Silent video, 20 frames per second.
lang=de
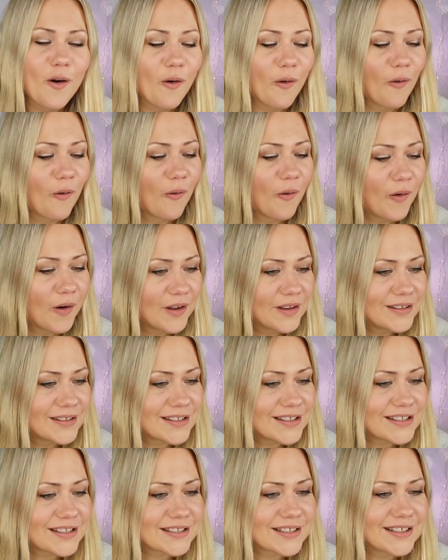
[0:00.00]

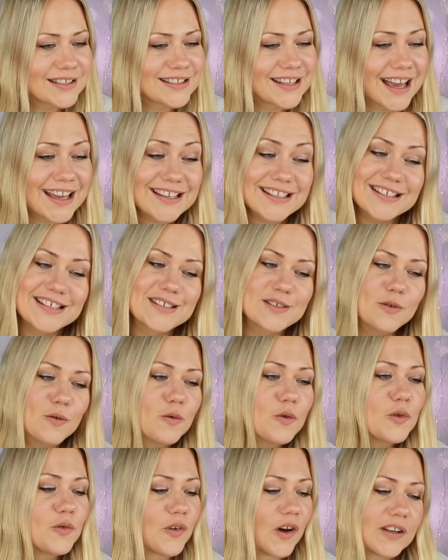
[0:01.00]
Und äh, da ich die so
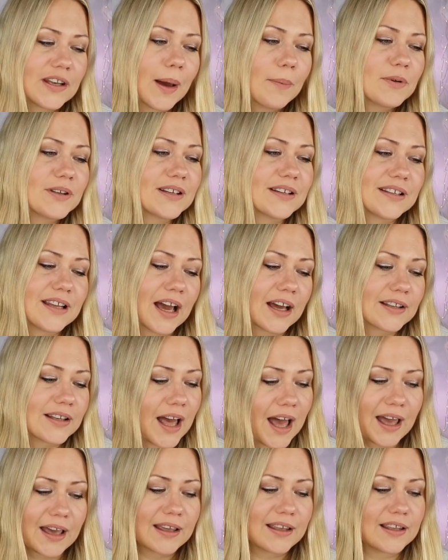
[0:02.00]
gut fand, habe ich gedacht,
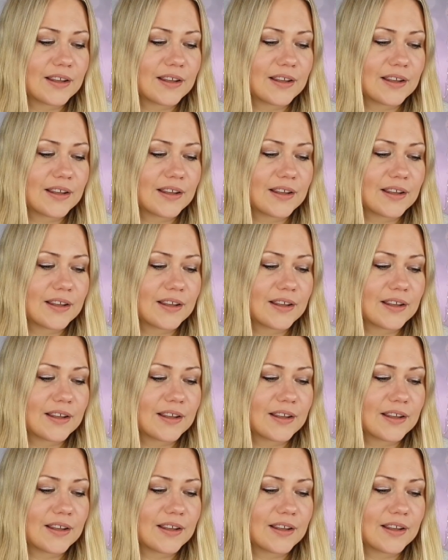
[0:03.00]
ach,